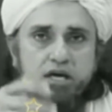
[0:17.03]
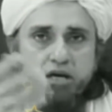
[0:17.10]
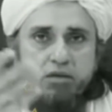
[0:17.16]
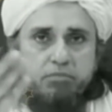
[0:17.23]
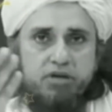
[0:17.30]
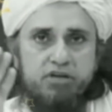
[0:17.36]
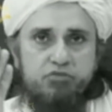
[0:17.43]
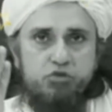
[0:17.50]

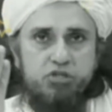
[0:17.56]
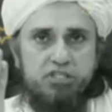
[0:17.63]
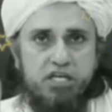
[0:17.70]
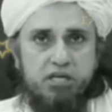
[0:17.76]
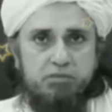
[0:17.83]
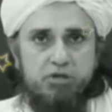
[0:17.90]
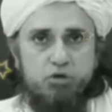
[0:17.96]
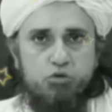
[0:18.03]
हरम में
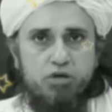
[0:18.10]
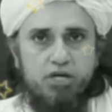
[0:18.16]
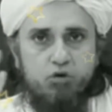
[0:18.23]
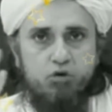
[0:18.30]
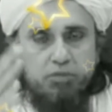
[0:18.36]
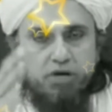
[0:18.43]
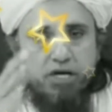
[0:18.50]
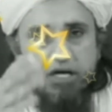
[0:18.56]
रफुलदैन भी हुआ है
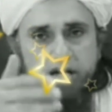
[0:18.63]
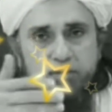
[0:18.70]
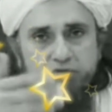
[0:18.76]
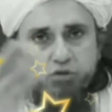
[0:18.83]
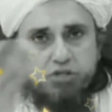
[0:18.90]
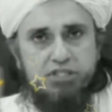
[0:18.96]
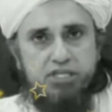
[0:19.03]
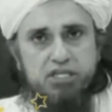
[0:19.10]
और बग़ैर
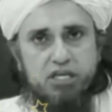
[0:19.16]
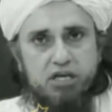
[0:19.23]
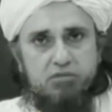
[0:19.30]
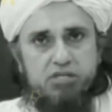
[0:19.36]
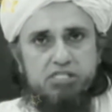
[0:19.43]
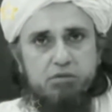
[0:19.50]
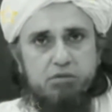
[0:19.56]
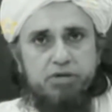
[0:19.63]
रफुलदैन के
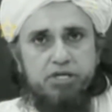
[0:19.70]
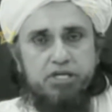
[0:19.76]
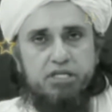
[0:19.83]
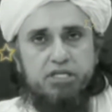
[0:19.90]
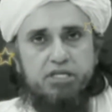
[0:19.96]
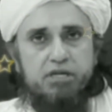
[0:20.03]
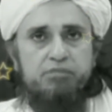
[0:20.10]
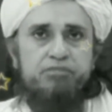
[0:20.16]
नमाज़ें भी पड़ी
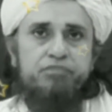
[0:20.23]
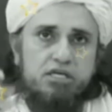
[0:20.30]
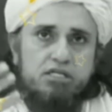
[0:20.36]
गई हैं